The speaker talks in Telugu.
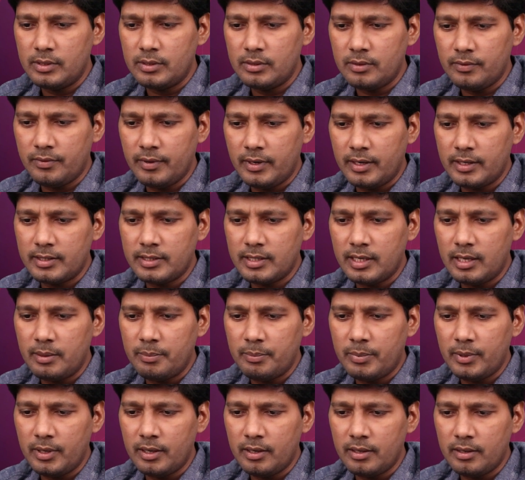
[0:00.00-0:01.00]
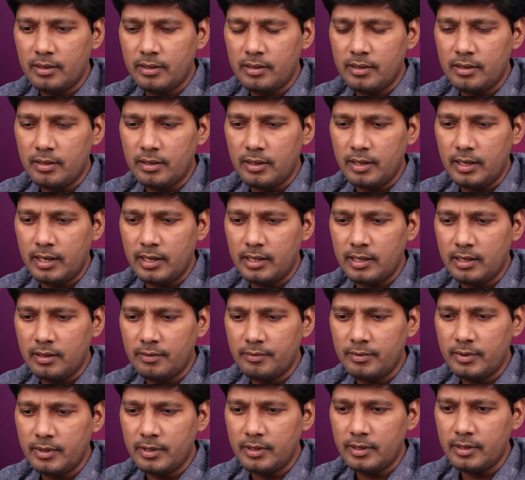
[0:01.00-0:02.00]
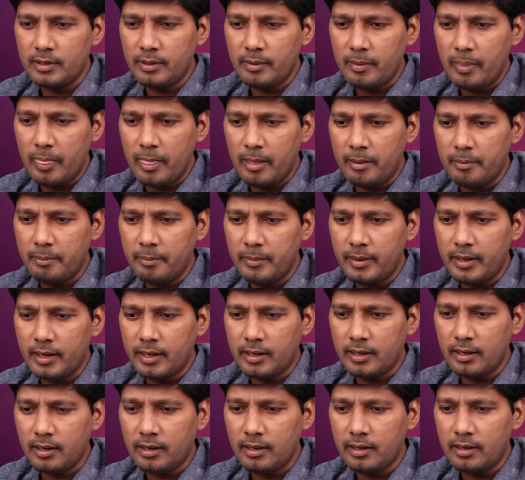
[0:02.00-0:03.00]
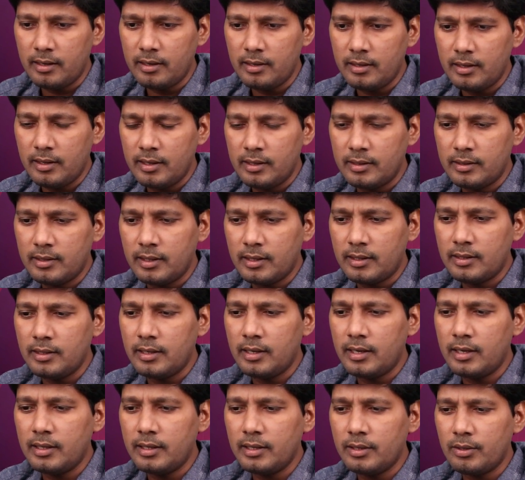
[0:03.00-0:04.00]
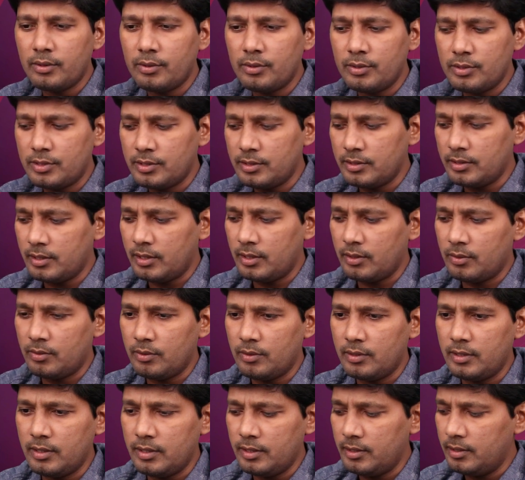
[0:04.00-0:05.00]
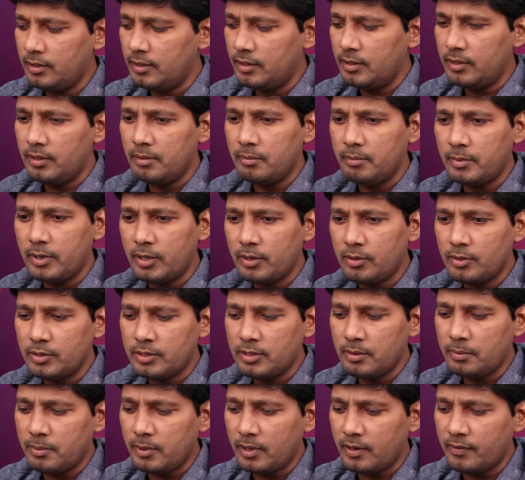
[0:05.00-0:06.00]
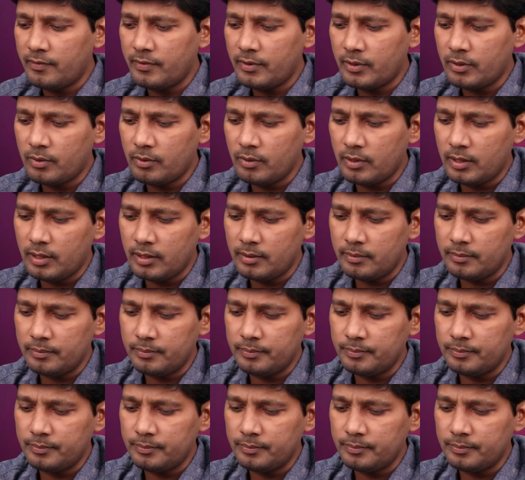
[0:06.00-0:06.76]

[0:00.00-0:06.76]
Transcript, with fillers: సో ఫర్ ఎగ్జాంపుల్ ఎండ్ ఆఫ్ ది మే కల్లా థర్టీన్ హండ్రెడ్ దగ్గరకు వచ్చింది అనుకోండి మనకు వచ్చే ప్రాఫిట్ కూడా